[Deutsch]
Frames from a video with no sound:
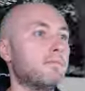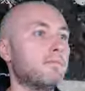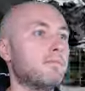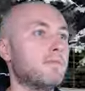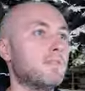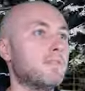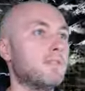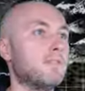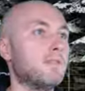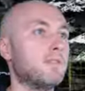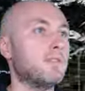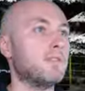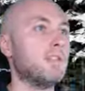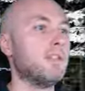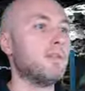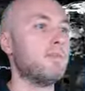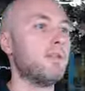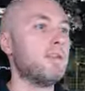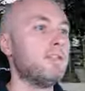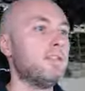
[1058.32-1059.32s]
So, 10.
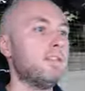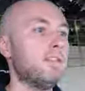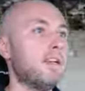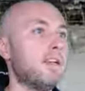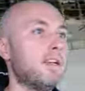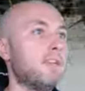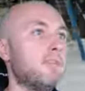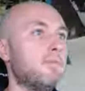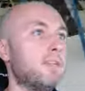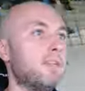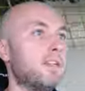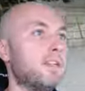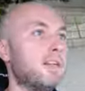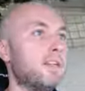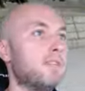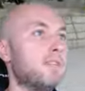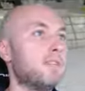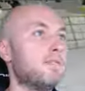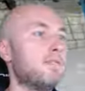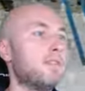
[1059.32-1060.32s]
Platz,
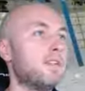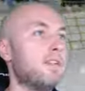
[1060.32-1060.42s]
3,3 Sekunden